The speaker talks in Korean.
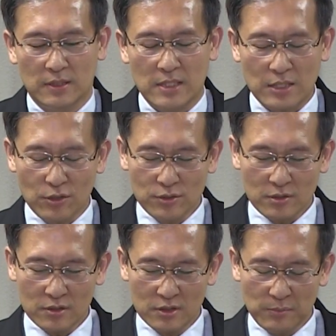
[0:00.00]

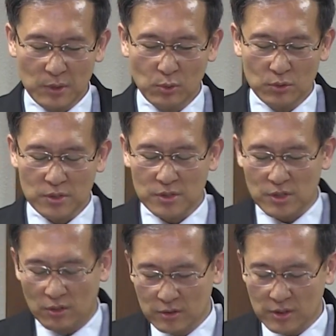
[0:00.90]
사전적 의미로
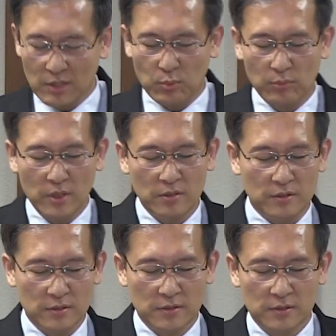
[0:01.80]
정의해 보면